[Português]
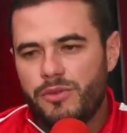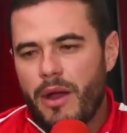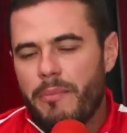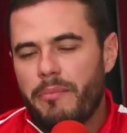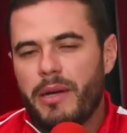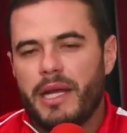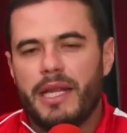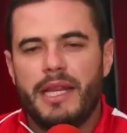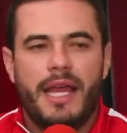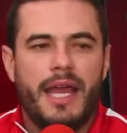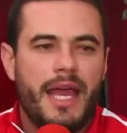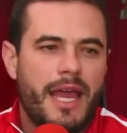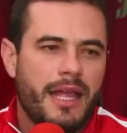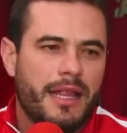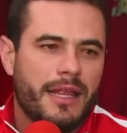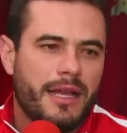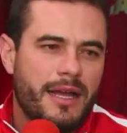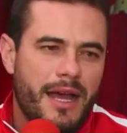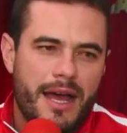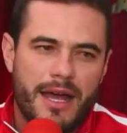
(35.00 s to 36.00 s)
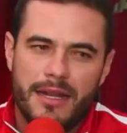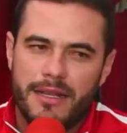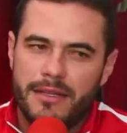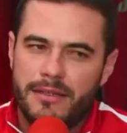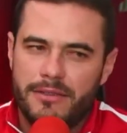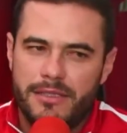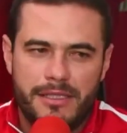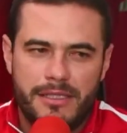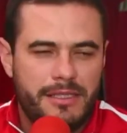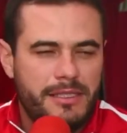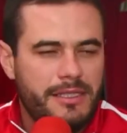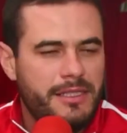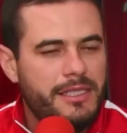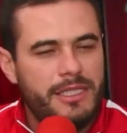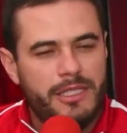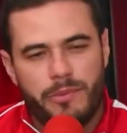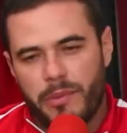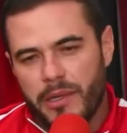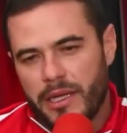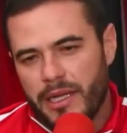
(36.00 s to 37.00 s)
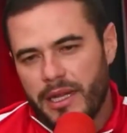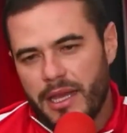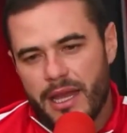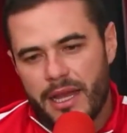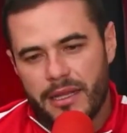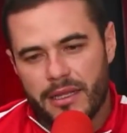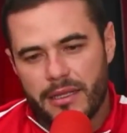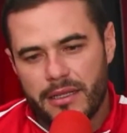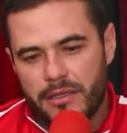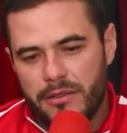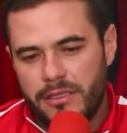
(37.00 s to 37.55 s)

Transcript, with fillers: existe uma panela. Cara, é. não existe panela,